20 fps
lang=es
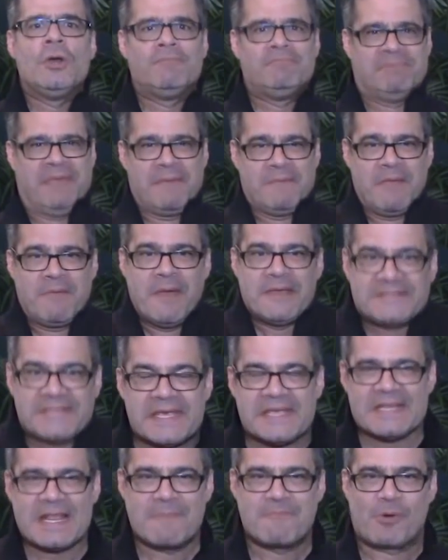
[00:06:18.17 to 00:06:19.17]
de mis
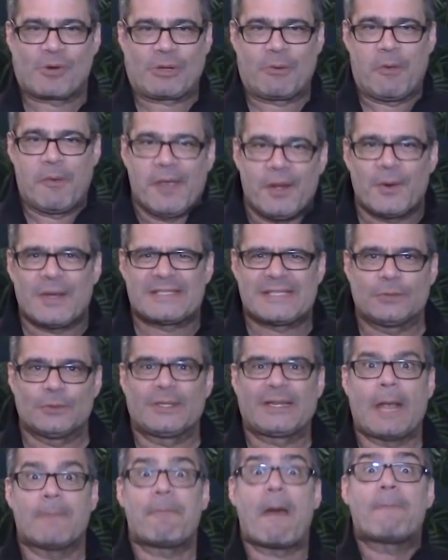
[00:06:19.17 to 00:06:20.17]
vecinas porque me vieron
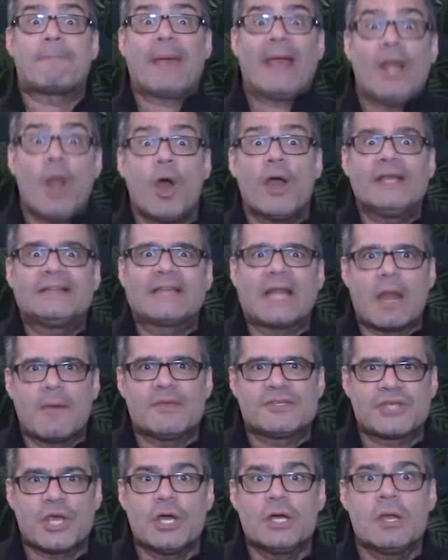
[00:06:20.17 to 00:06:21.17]
haciendo este papelón en
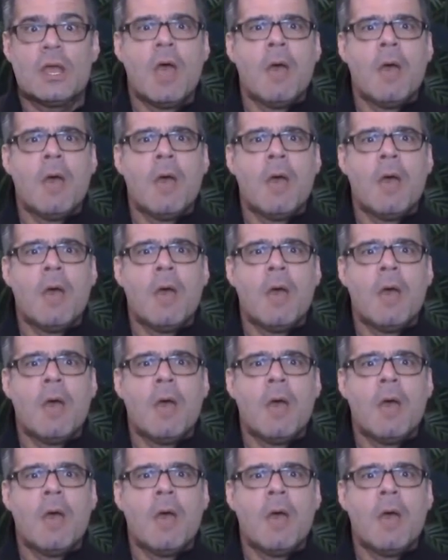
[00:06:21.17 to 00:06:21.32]
televisión,